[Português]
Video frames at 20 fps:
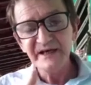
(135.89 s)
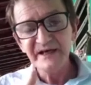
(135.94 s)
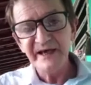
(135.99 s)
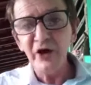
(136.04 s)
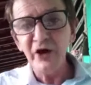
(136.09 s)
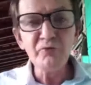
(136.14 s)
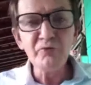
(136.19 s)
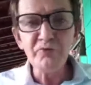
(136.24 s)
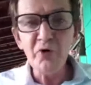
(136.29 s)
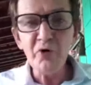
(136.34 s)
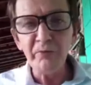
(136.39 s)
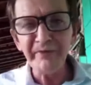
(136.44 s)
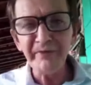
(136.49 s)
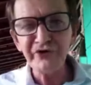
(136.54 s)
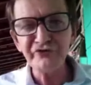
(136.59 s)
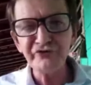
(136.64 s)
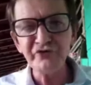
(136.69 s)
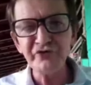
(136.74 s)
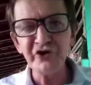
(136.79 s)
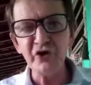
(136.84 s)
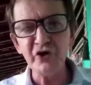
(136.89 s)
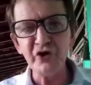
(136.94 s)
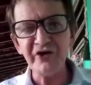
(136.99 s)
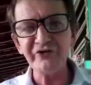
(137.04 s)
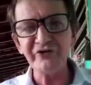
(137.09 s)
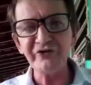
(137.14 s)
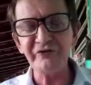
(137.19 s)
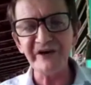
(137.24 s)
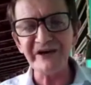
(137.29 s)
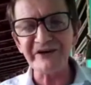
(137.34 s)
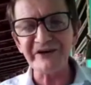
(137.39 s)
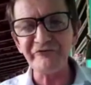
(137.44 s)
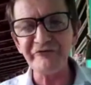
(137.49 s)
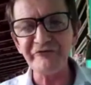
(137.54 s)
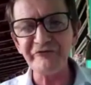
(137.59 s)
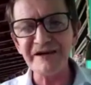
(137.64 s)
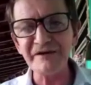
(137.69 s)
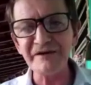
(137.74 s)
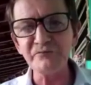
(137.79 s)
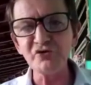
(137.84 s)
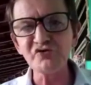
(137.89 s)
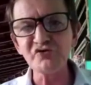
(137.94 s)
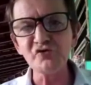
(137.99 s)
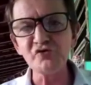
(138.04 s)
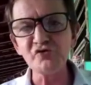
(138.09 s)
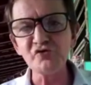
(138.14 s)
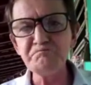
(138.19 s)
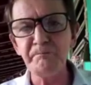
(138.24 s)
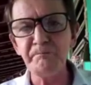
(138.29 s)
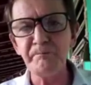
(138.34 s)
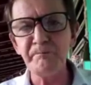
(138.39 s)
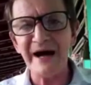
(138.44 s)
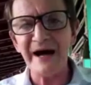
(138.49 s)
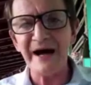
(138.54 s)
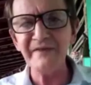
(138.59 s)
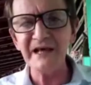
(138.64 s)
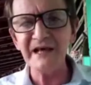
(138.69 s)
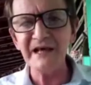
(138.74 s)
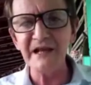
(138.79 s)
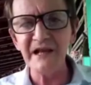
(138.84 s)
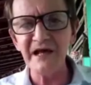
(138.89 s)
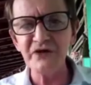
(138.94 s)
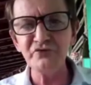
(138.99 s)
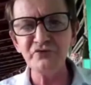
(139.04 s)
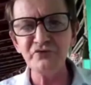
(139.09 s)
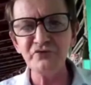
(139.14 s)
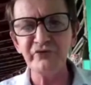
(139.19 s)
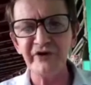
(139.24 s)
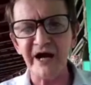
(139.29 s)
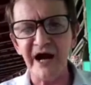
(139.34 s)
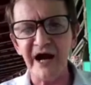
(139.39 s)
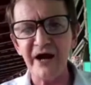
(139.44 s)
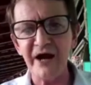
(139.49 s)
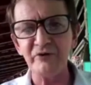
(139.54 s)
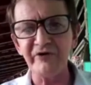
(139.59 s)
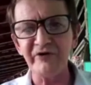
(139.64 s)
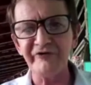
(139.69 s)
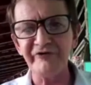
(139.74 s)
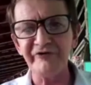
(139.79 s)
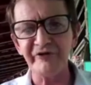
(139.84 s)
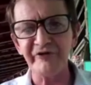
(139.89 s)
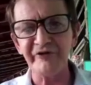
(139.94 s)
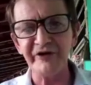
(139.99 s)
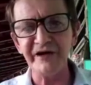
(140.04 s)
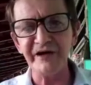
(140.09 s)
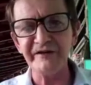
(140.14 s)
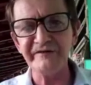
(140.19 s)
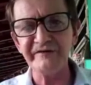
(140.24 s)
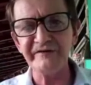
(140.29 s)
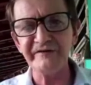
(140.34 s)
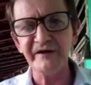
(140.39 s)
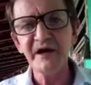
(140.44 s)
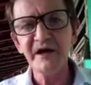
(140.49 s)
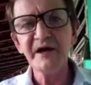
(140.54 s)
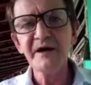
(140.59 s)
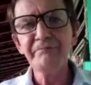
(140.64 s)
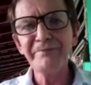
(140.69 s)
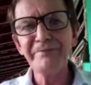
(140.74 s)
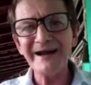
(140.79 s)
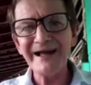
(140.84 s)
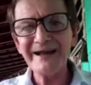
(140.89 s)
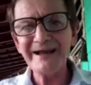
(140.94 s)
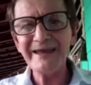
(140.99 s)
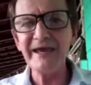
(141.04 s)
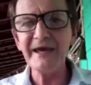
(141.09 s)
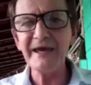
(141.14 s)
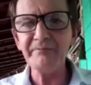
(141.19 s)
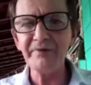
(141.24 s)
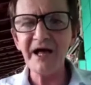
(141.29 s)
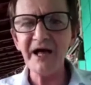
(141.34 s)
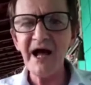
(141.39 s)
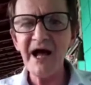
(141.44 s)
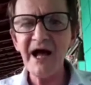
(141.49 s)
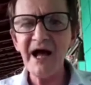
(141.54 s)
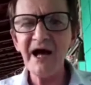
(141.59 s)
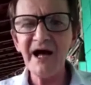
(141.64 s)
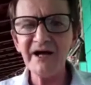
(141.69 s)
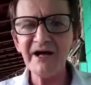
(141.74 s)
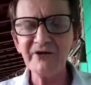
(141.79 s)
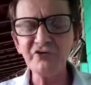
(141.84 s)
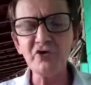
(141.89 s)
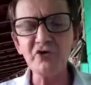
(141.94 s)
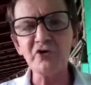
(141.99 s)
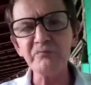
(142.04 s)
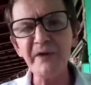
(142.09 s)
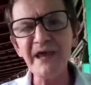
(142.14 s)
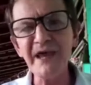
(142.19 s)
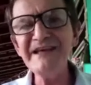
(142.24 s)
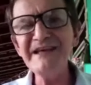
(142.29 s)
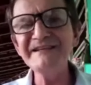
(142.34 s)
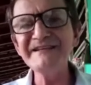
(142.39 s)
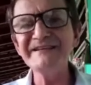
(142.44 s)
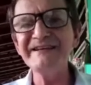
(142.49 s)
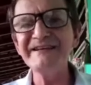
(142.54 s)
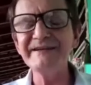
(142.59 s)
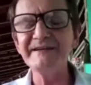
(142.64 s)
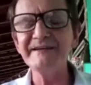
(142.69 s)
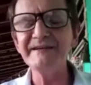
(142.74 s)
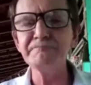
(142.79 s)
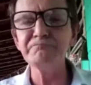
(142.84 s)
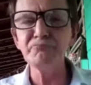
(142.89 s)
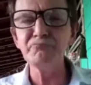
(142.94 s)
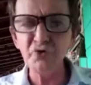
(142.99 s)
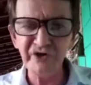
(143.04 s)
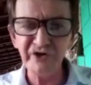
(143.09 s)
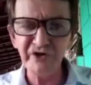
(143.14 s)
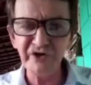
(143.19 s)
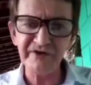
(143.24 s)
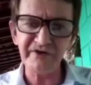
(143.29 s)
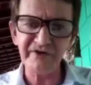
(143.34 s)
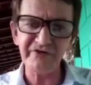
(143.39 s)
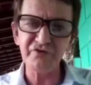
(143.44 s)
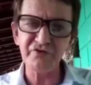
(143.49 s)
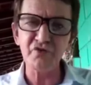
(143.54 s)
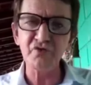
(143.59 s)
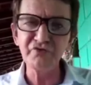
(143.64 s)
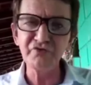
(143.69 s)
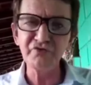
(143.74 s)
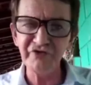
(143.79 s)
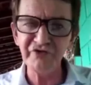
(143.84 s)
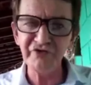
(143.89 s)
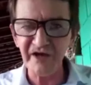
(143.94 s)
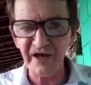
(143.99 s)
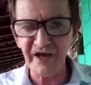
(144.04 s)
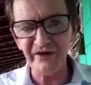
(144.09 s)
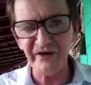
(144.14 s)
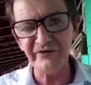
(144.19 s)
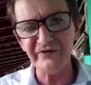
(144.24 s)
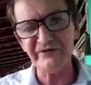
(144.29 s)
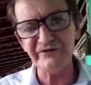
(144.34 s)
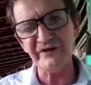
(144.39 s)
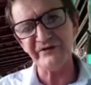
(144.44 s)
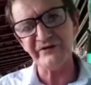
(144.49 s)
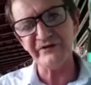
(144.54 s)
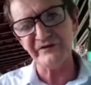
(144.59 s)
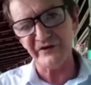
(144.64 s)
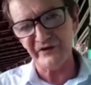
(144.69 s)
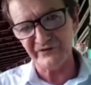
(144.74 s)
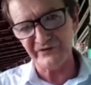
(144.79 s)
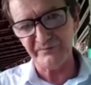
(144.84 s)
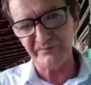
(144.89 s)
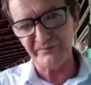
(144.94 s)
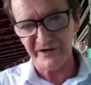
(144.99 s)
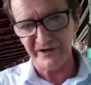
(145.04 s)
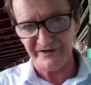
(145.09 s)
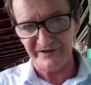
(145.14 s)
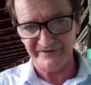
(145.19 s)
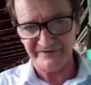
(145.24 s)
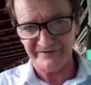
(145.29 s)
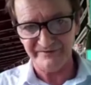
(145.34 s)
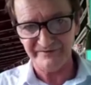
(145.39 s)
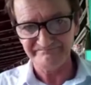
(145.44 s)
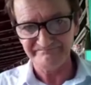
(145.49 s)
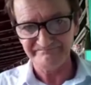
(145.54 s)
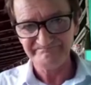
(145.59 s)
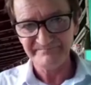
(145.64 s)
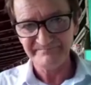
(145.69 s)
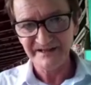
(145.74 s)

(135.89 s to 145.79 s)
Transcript: É o momento de nós fervermos um panelão de água fervente para quebrar a dormência de muitas consciências nesse país.